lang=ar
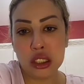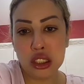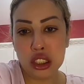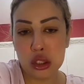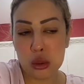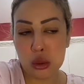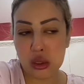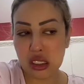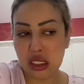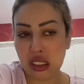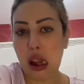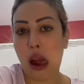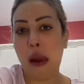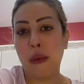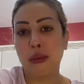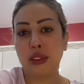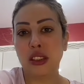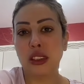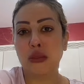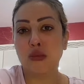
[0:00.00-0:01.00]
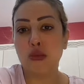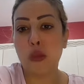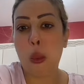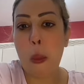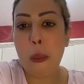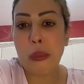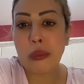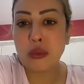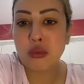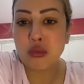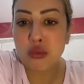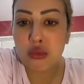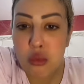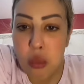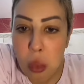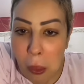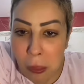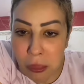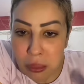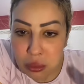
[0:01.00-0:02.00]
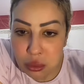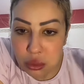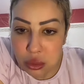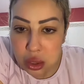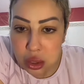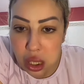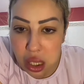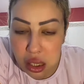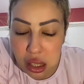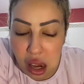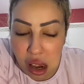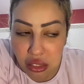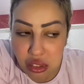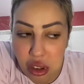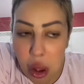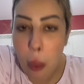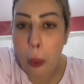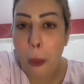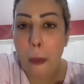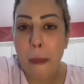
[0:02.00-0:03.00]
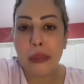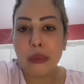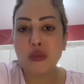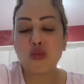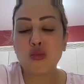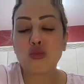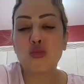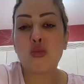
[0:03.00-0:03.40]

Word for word: يعني نص صاحبتي ساكنة حداهم